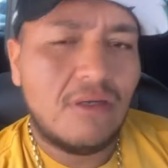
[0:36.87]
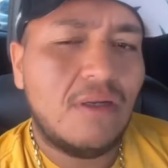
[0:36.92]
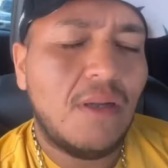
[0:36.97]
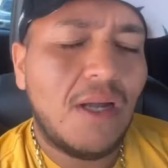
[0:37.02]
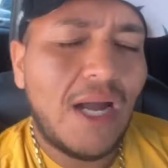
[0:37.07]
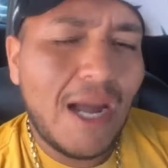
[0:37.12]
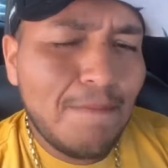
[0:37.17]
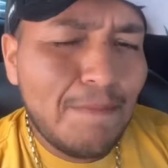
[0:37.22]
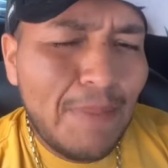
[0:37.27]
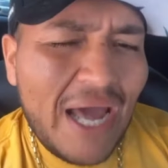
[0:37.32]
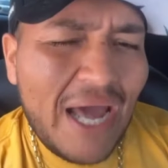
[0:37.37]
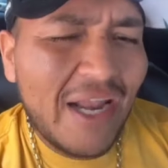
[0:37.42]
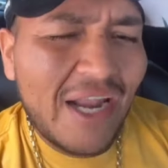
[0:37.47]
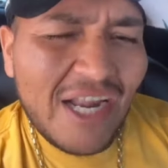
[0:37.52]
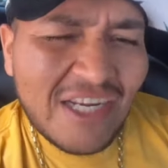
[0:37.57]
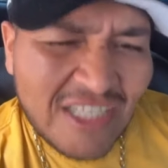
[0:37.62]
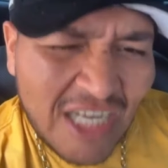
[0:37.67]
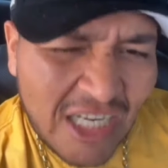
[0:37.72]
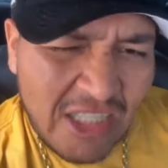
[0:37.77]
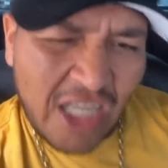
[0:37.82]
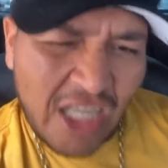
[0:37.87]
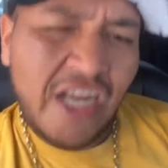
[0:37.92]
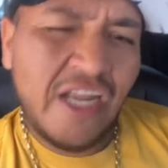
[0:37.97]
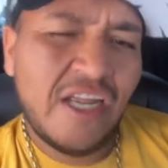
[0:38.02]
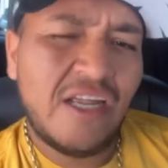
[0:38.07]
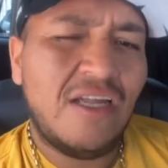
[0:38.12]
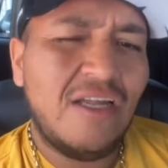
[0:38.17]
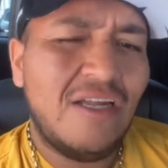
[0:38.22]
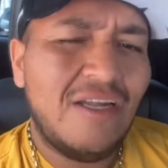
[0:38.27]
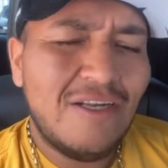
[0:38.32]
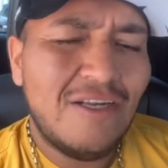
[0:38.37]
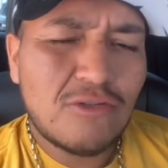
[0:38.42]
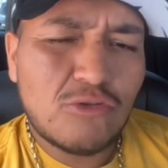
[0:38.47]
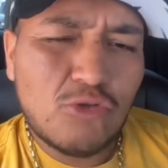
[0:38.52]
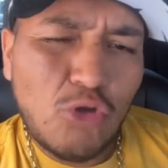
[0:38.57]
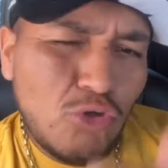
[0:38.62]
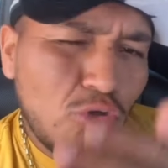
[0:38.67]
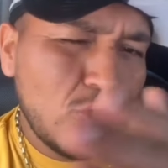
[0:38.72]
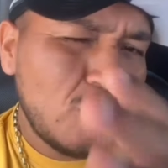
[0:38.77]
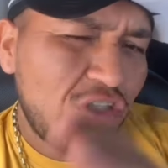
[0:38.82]
Apareça, Tri. Tu
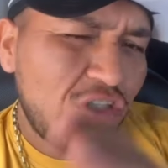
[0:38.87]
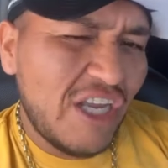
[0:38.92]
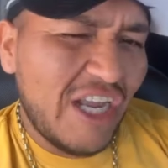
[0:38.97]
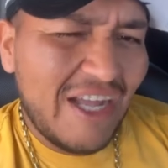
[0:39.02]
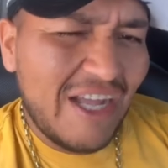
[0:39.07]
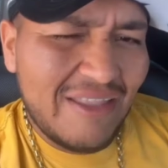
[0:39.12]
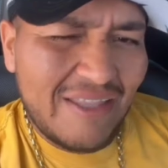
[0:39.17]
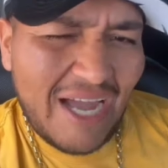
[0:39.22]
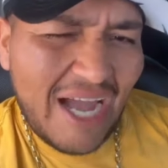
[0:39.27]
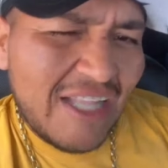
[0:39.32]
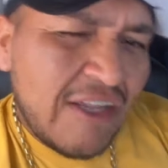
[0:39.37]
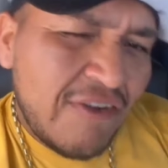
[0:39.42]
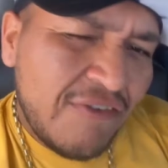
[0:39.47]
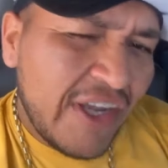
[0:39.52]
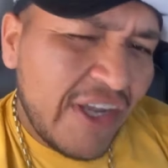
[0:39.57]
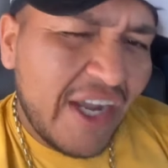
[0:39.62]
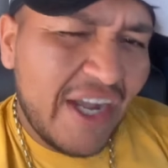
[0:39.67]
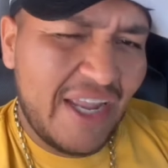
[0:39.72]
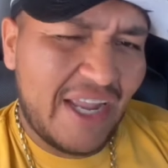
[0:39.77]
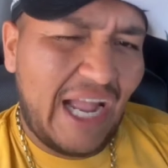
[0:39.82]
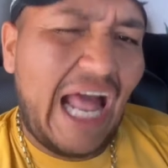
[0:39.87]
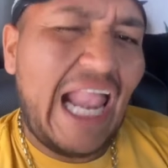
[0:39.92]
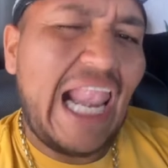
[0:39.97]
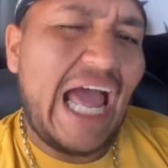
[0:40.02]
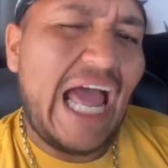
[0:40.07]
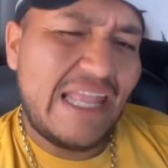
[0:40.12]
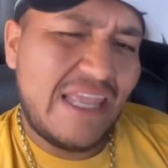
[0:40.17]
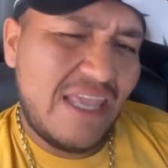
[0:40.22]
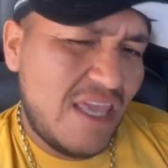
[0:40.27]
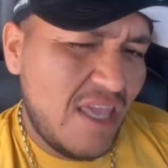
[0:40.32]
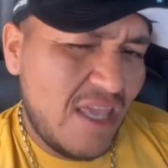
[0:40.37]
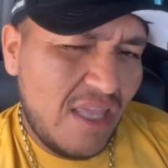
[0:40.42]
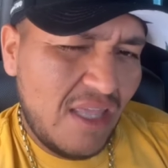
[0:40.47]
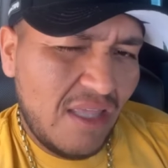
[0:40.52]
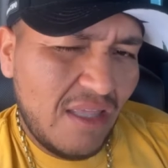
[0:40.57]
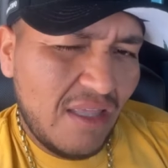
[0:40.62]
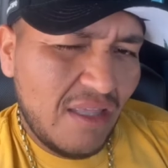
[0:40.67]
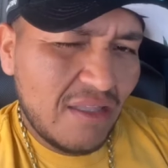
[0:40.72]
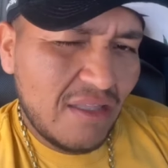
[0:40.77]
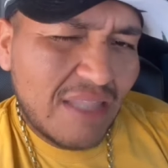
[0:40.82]
não diga nada, fica aí caladinho.
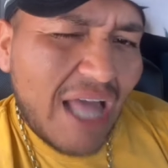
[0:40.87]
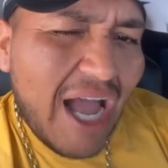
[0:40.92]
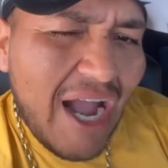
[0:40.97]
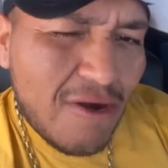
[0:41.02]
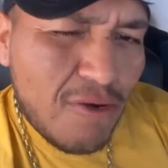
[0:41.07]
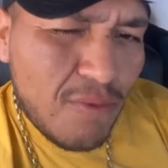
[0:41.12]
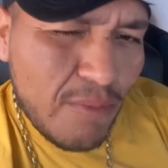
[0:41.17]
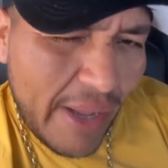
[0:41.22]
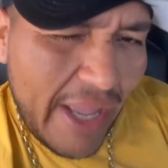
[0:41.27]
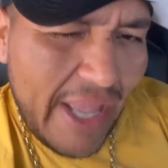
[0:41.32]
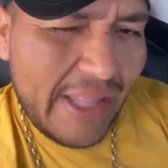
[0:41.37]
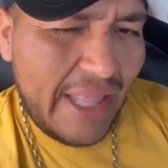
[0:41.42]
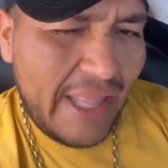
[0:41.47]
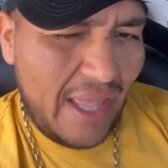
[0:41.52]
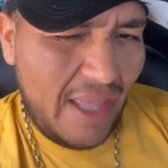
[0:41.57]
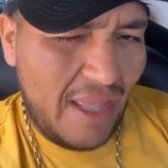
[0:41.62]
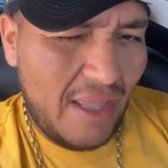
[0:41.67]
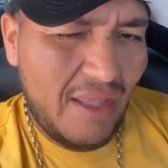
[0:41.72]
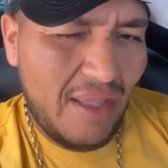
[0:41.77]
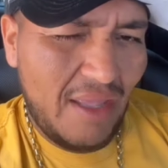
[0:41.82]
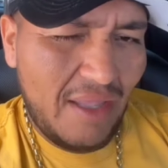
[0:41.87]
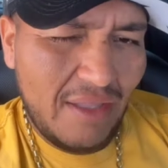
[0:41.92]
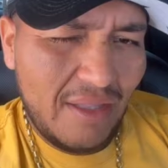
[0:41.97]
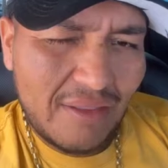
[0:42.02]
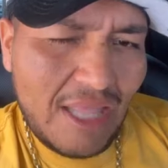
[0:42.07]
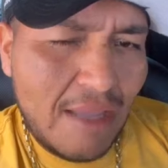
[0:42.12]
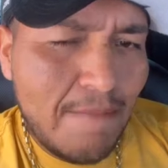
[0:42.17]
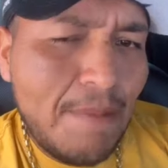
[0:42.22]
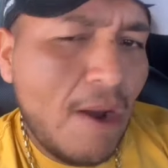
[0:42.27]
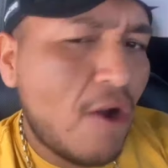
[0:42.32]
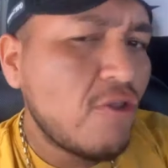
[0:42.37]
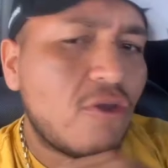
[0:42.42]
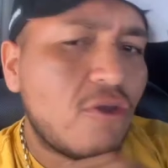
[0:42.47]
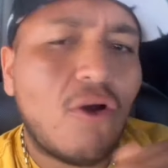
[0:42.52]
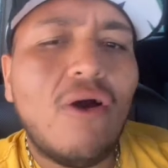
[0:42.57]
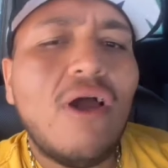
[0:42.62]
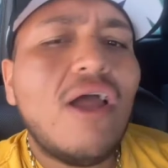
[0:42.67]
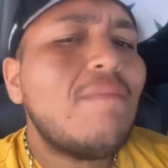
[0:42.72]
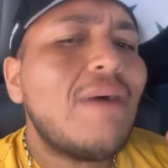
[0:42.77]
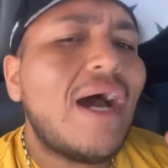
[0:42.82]
Tá com medo, é? Tem pra onde
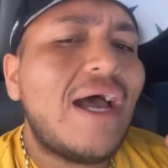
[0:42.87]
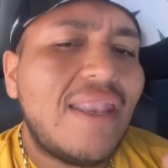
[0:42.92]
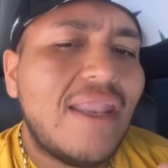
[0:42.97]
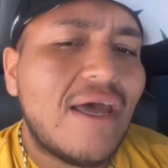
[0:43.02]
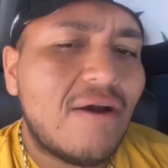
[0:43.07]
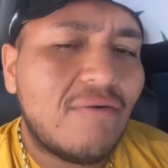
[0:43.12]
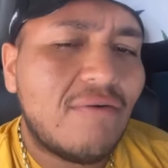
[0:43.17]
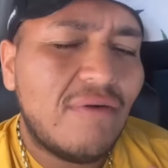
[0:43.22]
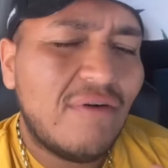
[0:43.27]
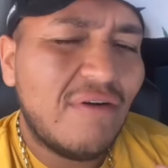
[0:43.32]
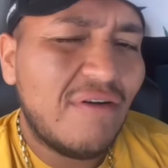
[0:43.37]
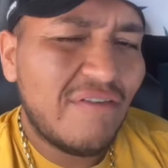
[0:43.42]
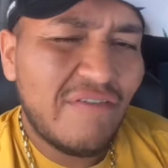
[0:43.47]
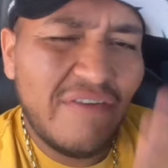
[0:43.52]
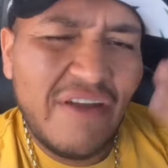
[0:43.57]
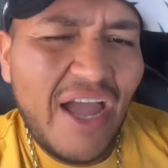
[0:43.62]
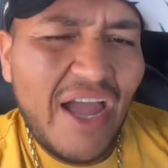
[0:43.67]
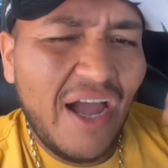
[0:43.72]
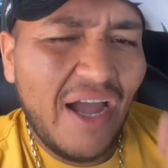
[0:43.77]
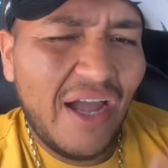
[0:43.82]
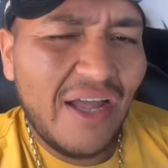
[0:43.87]
correr mais não. Venha.